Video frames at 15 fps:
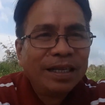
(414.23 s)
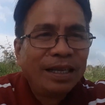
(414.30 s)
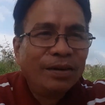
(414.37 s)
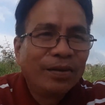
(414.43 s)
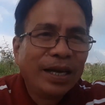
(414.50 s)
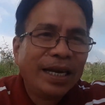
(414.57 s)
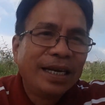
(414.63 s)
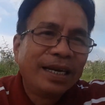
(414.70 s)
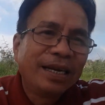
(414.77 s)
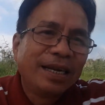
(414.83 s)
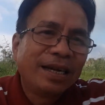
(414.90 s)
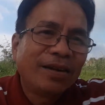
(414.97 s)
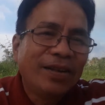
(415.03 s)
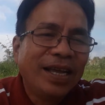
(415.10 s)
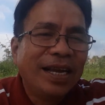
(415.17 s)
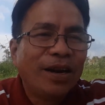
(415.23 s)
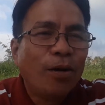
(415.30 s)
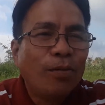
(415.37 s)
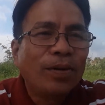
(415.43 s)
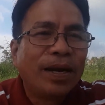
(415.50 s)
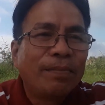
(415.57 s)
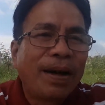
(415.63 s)
nhiều khi là có những
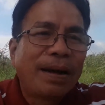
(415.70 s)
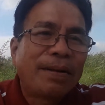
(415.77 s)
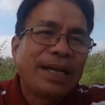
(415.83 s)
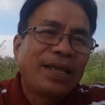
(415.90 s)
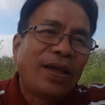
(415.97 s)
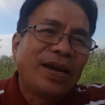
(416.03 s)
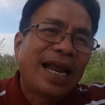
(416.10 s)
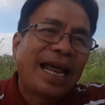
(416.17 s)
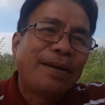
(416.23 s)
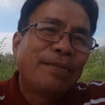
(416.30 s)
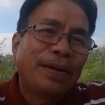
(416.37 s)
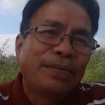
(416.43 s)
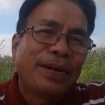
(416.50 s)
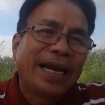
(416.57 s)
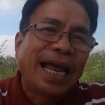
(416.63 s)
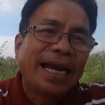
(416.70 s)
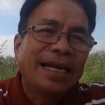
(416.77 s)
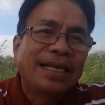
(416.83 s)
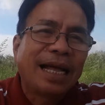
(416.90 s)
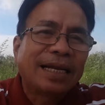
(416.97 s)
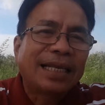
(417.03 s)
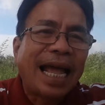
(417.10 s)
lúc là mà cái chuyện này mình nghĩ
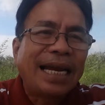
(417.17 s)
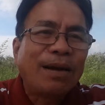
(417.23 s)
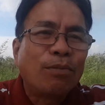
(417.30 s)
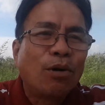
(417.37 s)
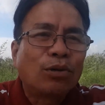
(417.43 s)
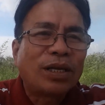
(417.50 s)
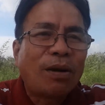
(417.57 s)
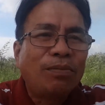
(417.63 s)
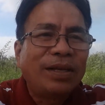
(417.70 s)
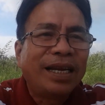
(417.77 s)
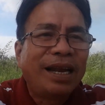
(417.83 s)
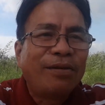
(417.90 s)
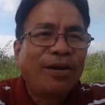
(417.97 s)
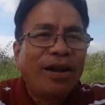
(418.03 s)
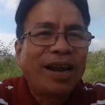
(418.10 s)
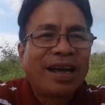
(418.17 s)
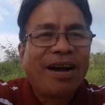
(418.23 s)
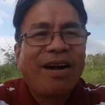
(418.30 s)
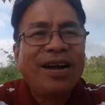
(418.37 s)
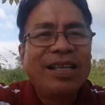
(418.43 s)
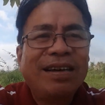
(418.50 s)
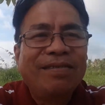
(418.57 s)
thực tế trong cuộc sống thì điều đó là
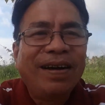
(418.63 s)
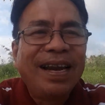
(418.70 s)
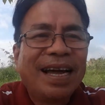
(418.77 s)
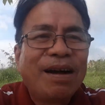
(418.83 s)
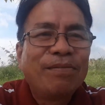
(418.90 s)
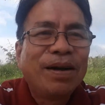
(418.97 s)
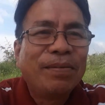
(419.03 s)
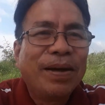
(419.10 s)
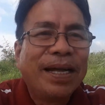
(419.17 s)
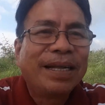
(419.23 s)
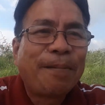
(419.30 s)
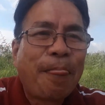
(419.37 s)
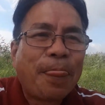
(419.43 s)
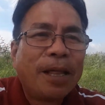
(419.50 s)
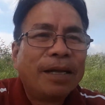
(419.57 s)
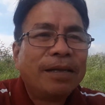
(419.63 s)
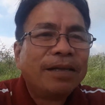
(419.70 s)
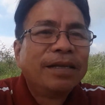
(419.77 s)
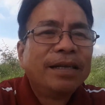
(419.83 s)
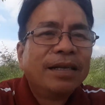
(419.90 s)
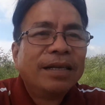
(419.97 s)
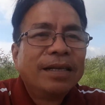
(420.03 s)
có chứ không phải là không các bạn à.
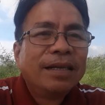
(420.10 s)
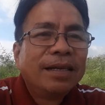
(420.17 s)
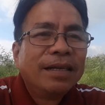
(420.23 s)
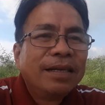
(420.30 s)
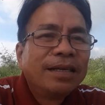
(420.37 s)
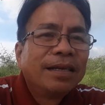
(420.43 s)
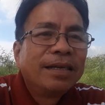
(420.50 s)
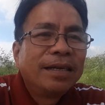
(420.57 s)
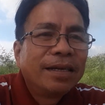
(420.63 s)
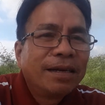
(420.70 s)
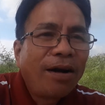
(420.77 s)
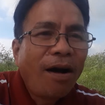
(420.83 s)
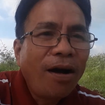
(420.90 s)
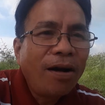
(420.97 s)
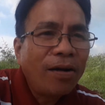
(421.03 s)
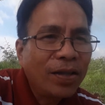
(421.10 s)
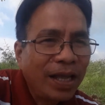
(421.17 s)
có coi